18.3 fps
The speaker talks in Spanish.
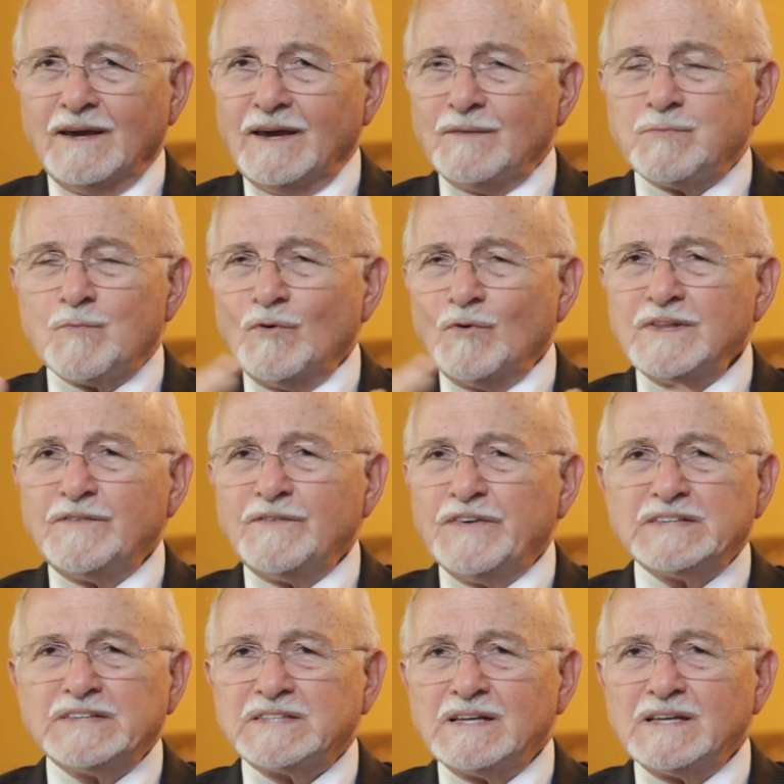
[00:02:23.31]
Es muy
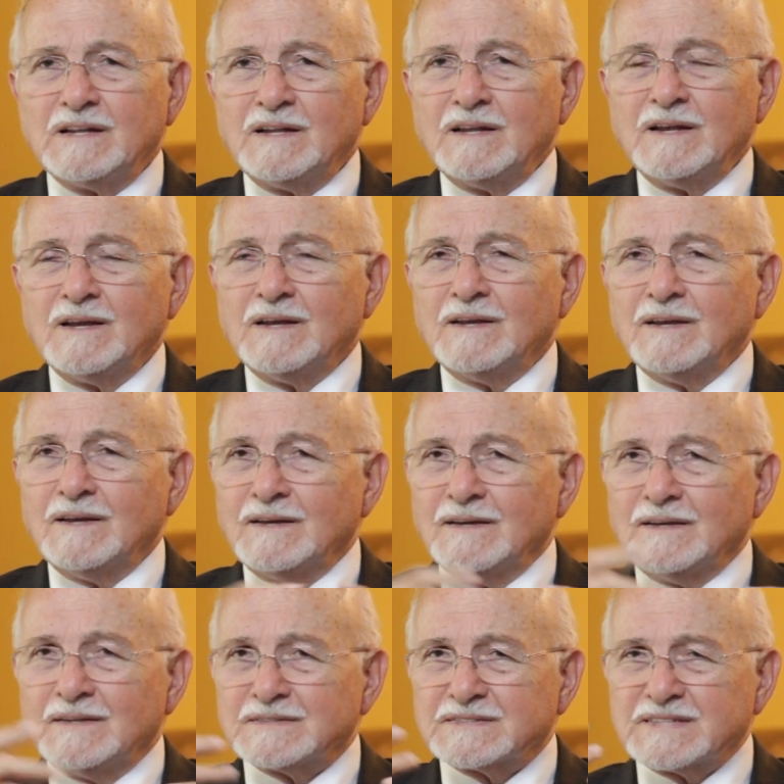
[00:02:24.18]
difícil
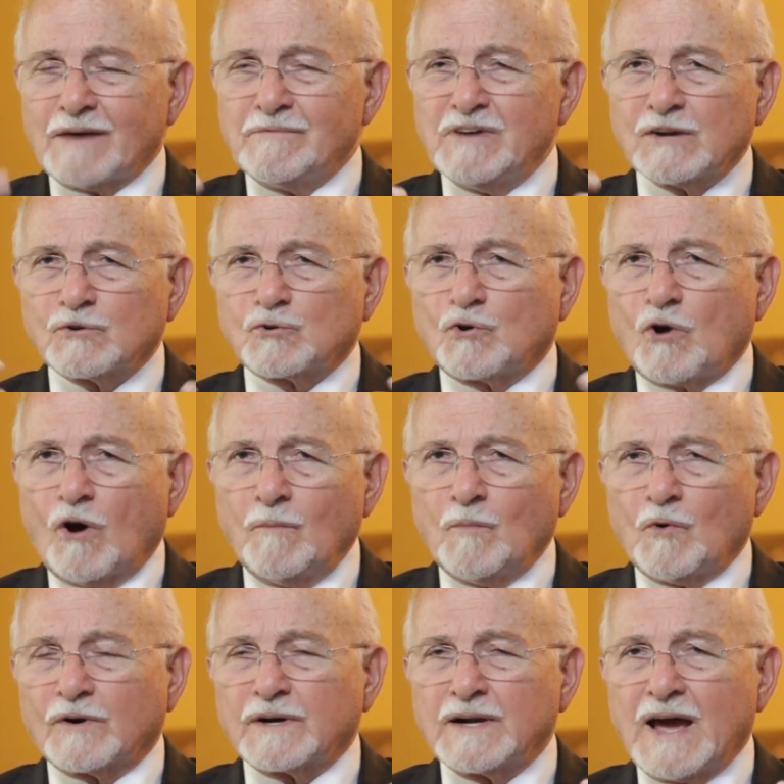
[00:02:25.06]
saber
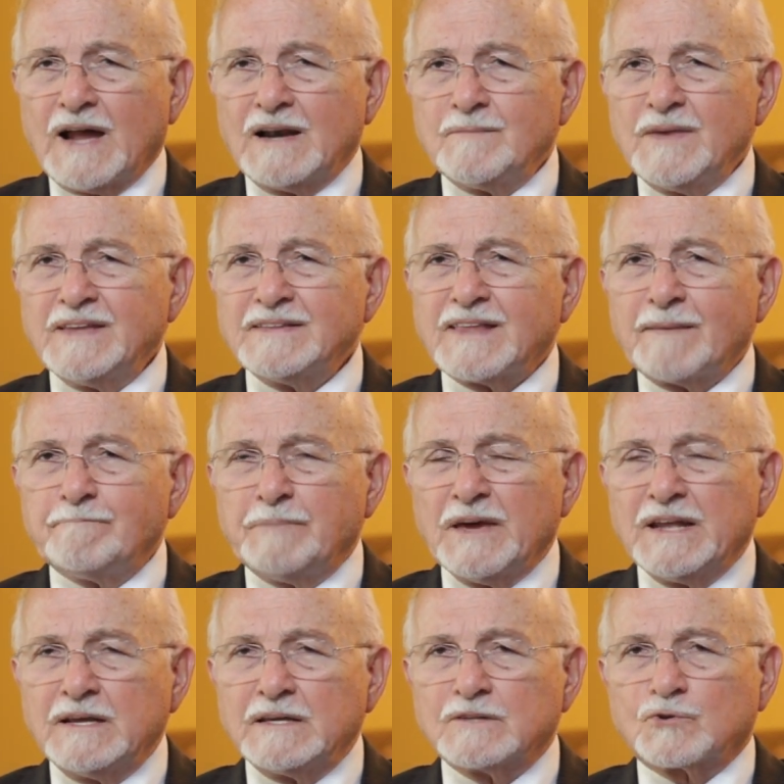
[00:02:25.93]
cómo realmente
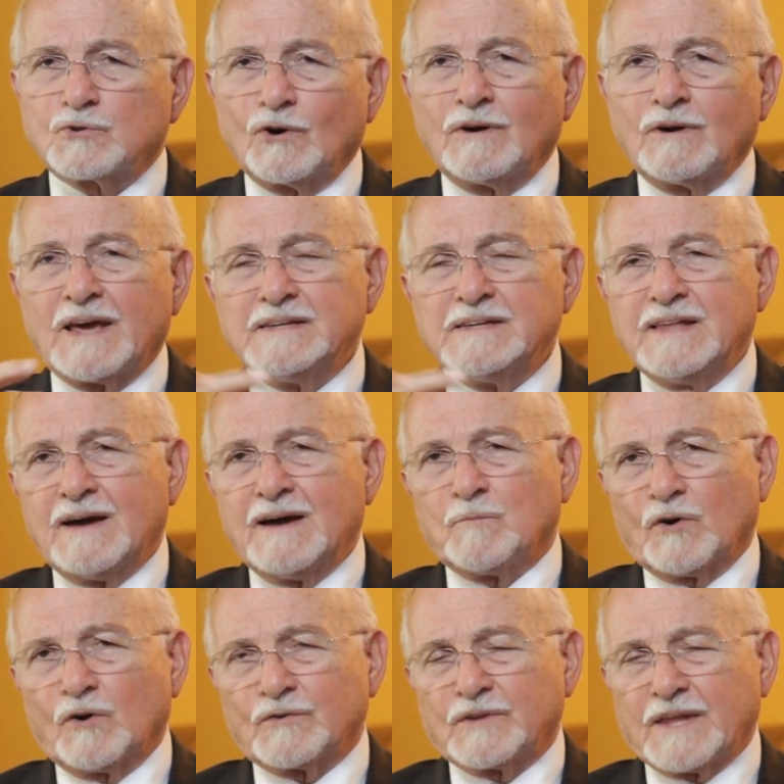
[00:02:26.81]
penetró la
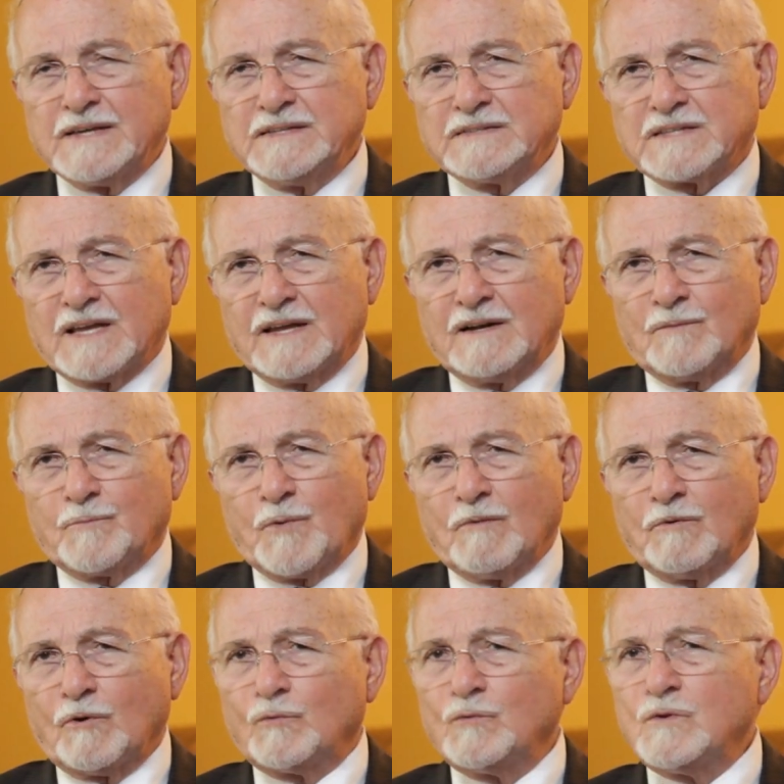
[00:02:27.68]
idea monoteísta en el
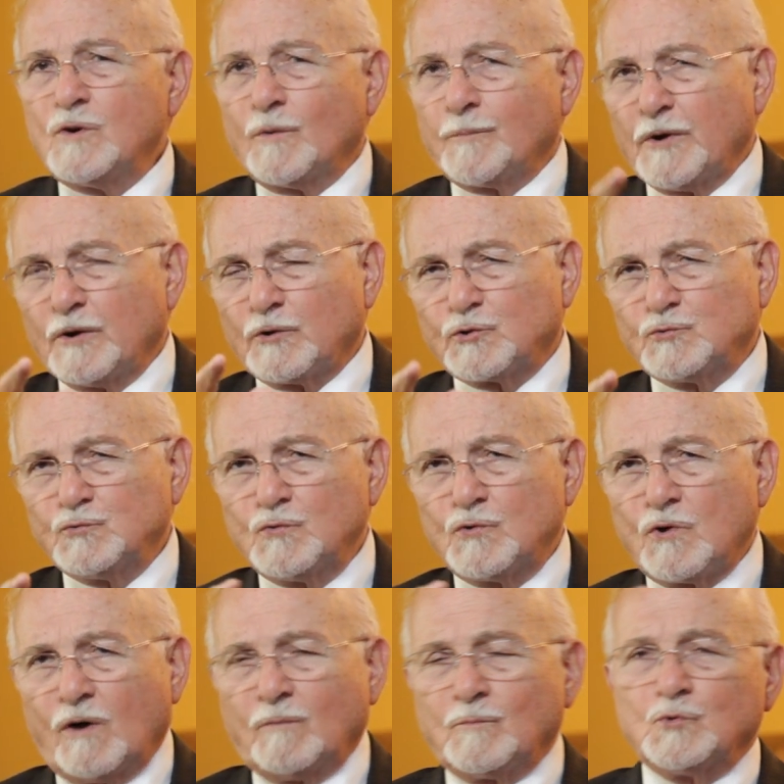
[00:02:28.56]
pueblo judío, pero
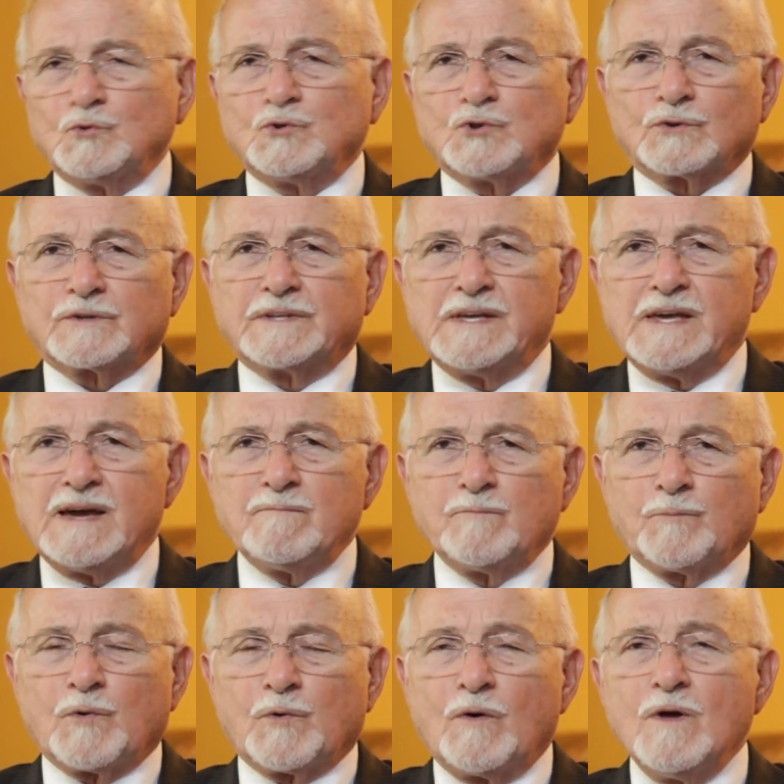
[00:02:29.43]
duró mucho
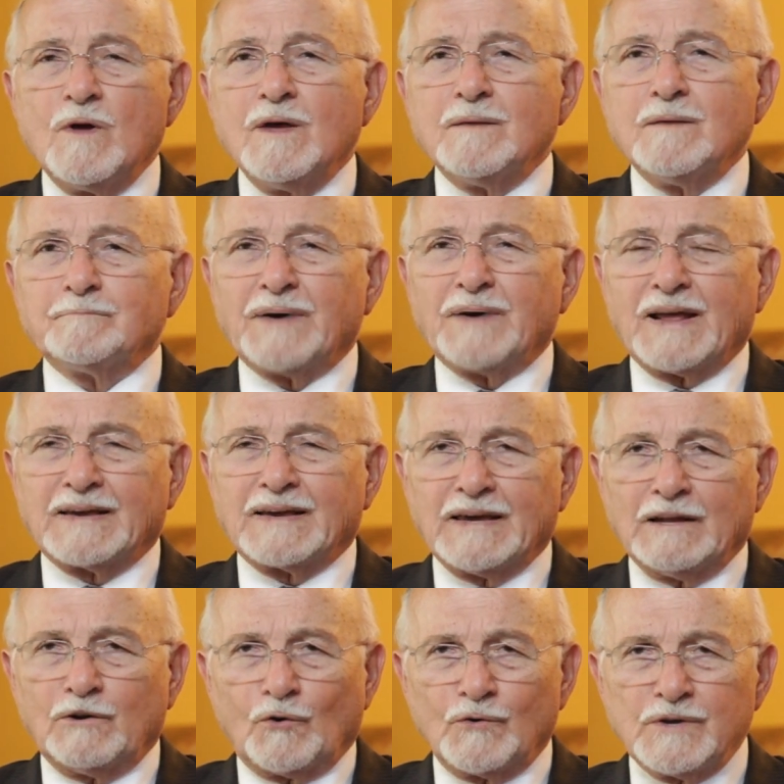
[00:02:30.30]
tiempo
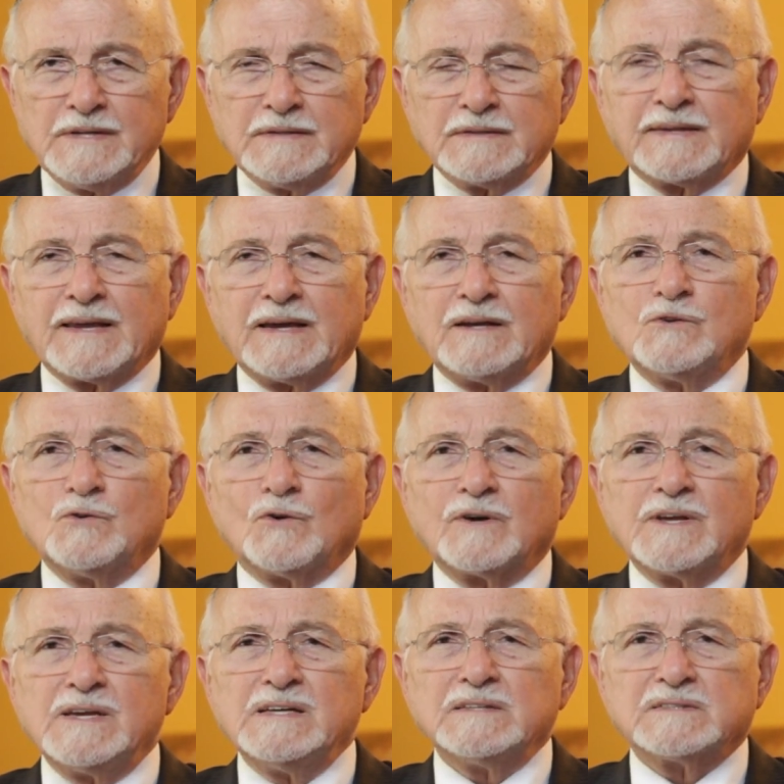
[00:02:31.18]
para que lo
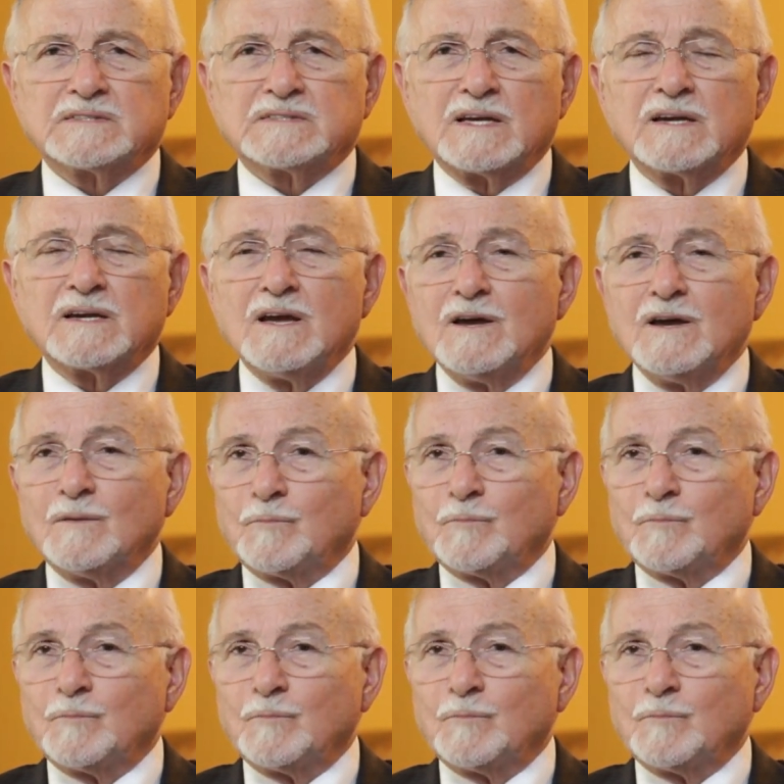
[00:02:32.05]
interioricen,